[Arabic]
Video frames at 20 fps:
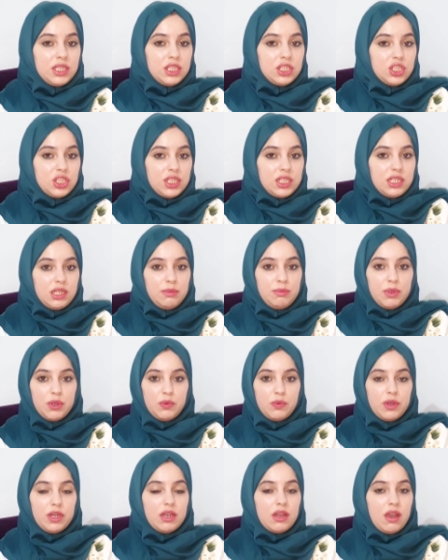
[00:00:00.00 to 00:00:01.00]
يجيني من
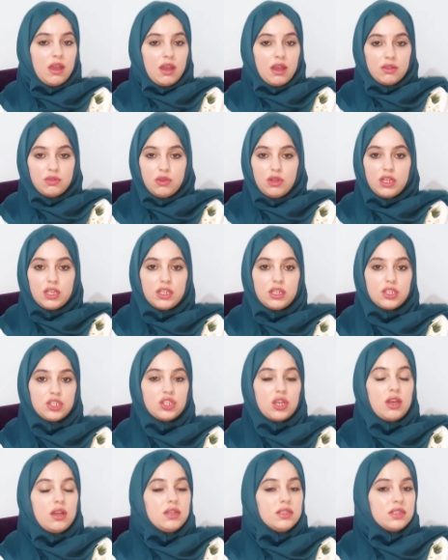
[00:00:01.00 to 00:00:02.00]
وراء هدول
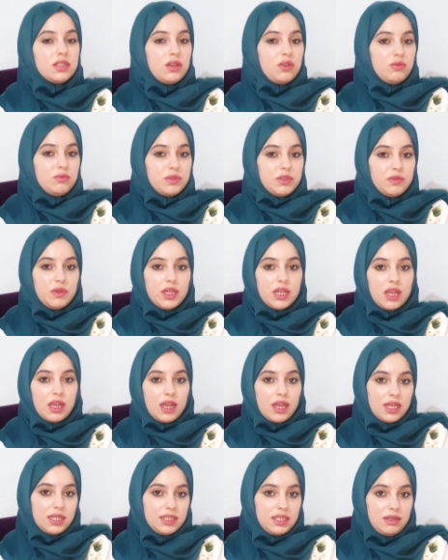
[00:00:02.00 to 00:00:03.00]
الأشخاص أو من وراء
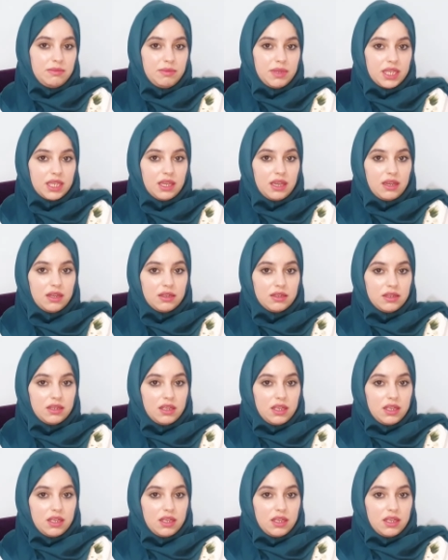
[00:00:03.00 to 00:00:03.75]
هذا المكان